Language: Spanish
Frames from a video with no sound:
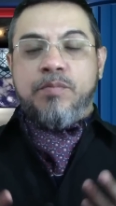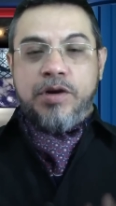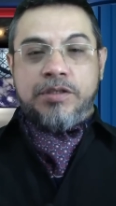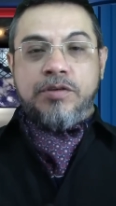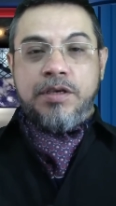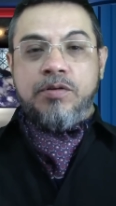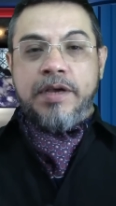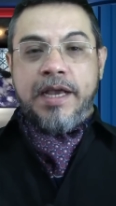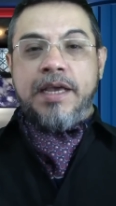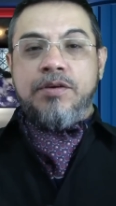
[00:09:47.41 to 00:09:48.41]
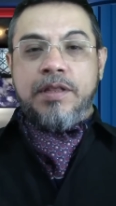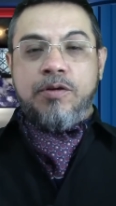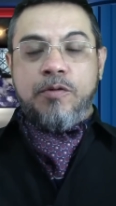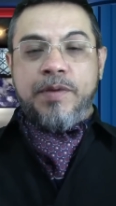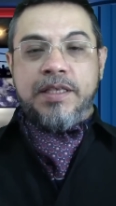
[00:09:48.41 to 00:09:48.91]
Por eso digo que aquello del
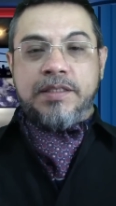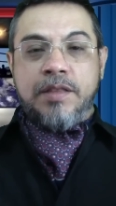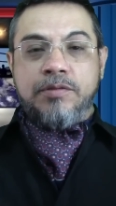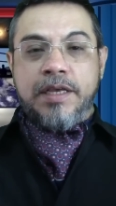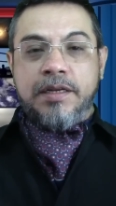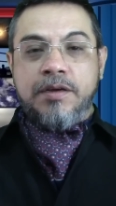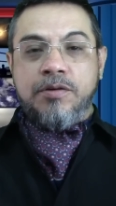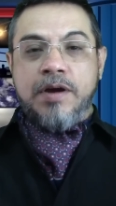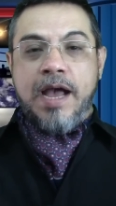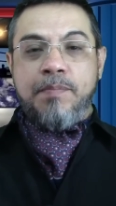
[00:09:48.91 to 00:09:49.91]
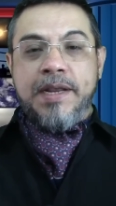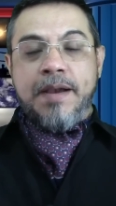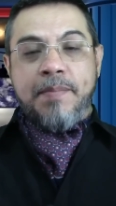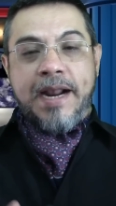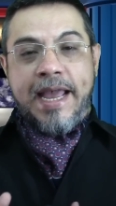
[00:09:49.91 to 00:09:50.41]
golpe de Estado técnico
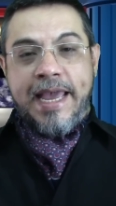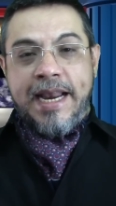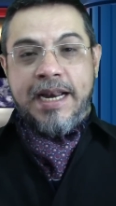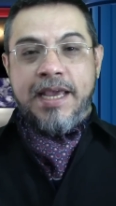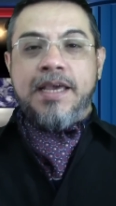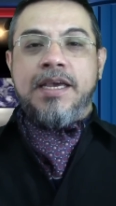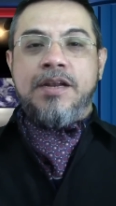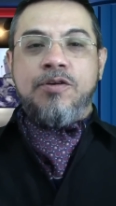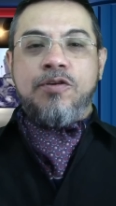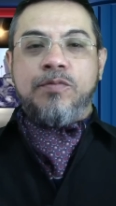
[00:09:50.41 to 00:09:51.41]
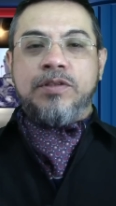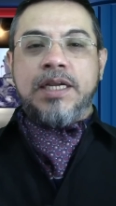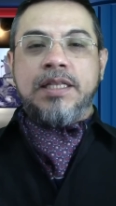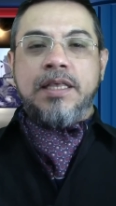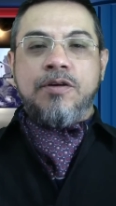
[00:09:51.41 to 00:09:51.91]
aplica para él y no como
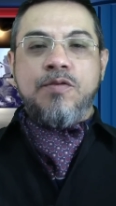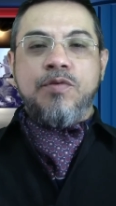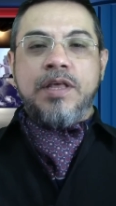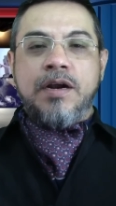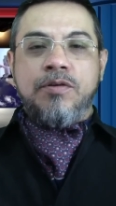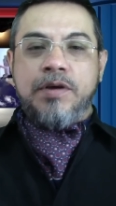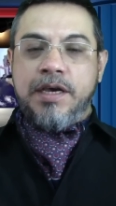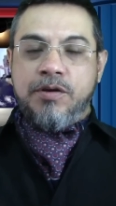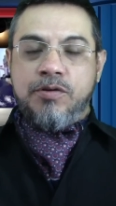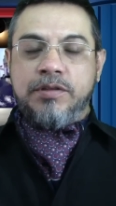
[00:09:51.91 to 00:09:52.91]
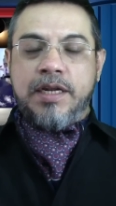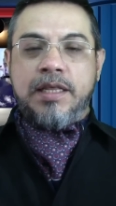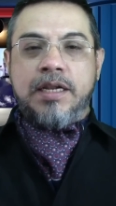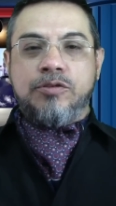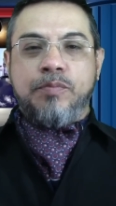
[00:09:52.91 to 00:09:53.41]
trata de acomodarlo en contra
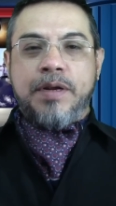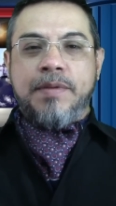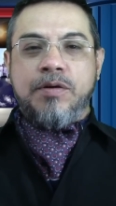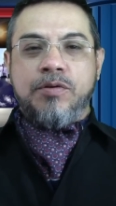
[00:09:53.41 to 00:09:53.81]
de la Suprema